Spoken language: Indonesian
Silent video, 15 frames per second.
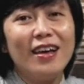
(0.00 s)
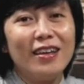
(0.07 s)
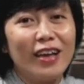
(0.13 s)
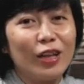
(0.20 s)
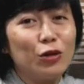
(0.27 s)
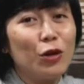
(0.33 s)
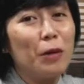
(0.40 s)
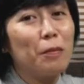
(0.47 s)

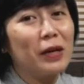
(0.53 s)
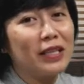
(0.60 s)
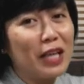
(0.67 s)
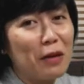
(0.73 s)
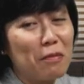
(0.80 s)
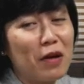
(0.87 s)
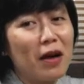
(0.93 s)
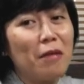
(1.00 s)
yaitu yang
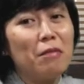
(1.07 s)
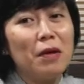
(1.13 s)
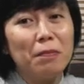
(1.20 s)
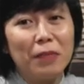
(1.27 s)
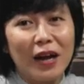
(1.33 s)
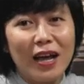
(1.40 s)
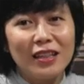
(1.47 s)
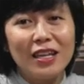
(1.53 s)
pertama
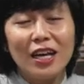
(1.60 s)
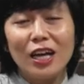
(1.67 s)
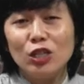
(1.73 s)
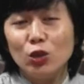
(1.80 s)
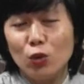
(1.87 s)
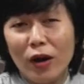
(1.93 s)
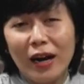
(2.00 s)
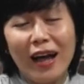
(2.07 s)
memperhatikan
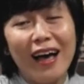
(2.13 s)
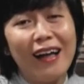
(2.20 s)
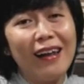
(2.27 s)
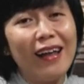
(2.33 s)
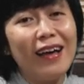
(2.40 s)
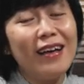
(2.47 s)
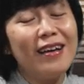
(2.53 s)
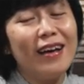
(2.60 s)
suara
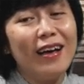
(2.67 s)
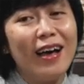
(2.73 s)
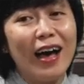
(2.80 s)
Allah